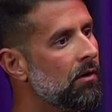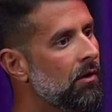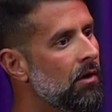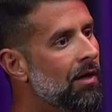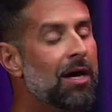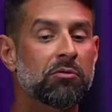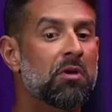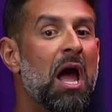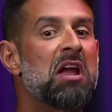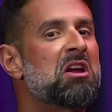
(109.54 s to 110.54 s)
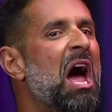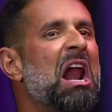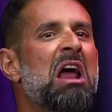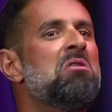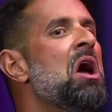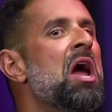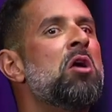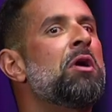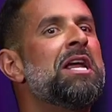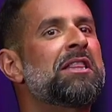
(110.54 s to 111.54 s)
Cara, ai caralho, eu
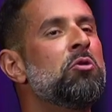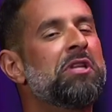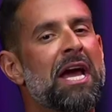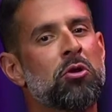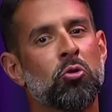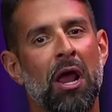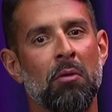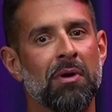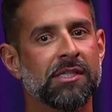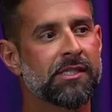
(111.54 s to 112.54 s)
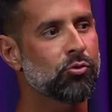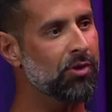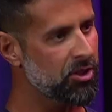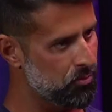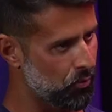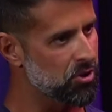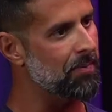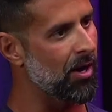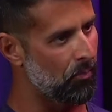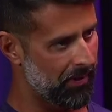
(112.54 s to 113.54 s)
queria ter o dinheiro do Elon Musk. Tu tá disposto a
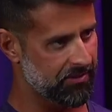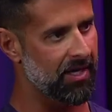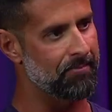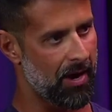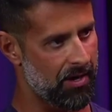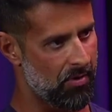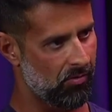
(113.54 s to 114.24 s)
pagar o preço que ele paga, irmão?